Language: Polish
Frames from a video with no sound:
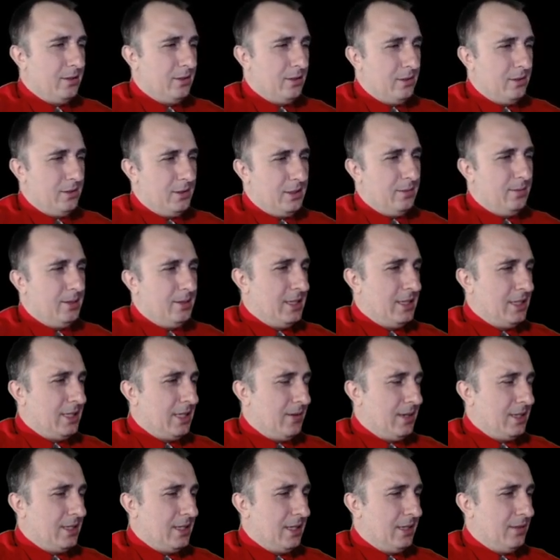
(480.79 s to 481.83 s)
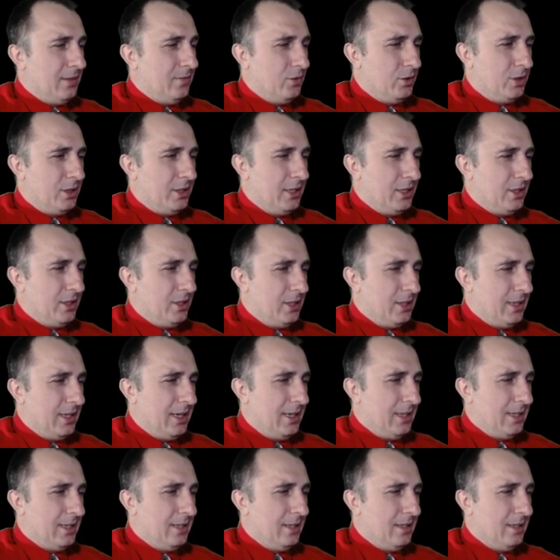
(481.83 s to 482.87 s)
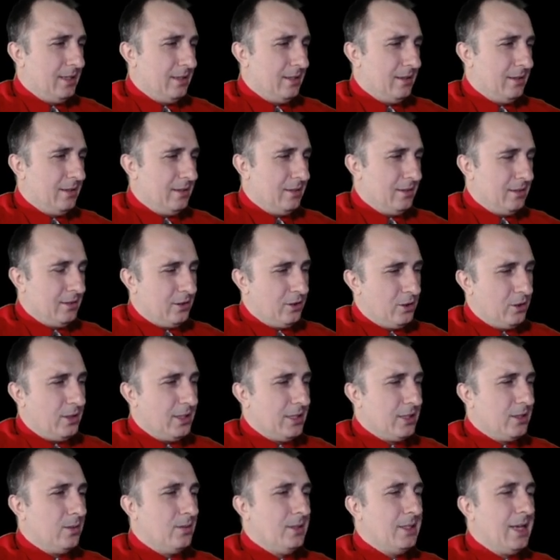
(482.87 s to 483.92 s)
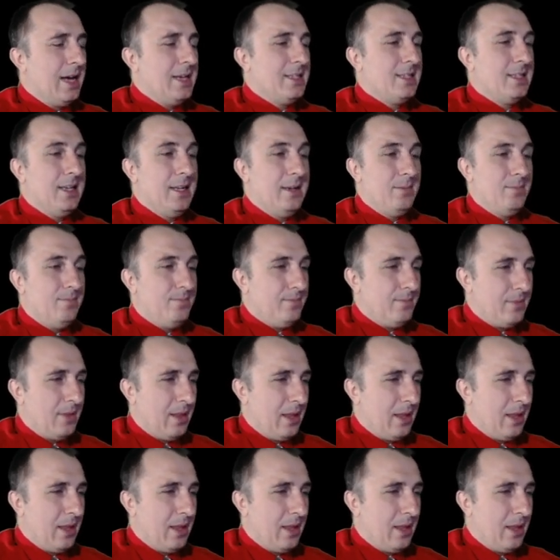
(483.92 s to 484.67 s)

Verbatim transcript: Oczywiście działać na dwóch śnieżynek, tylko że one są razem.